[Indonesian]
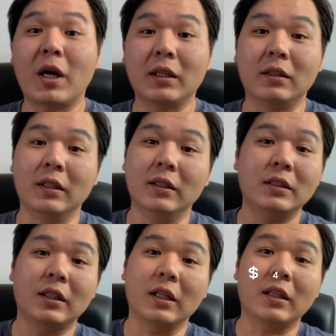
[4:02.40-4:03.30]
4 jadi
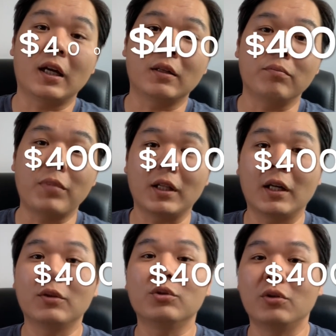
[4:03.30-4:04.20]
sekitar
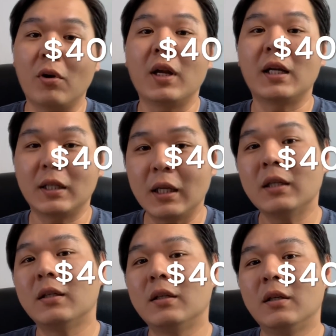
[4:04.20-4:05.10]
400 dolar lah
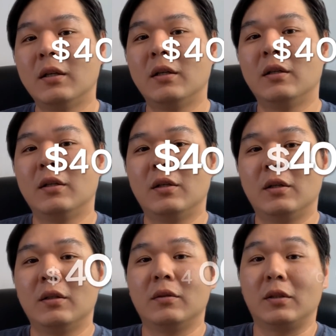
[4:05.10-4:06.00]

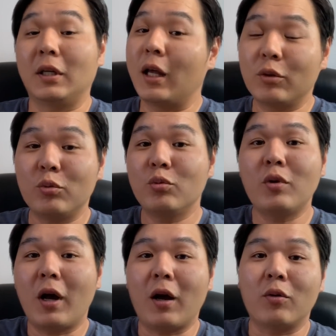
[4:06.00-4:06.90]
tergantung
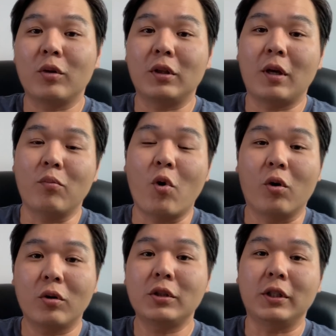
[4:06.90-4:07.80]
juga kalau kita
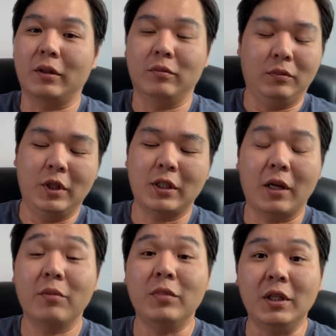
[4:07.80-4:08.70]
boros ya bisa
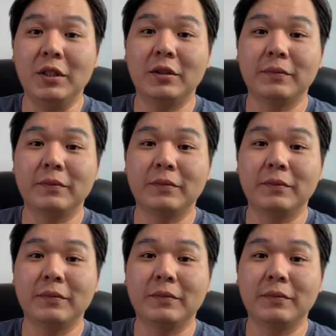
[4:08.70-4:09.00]
lebih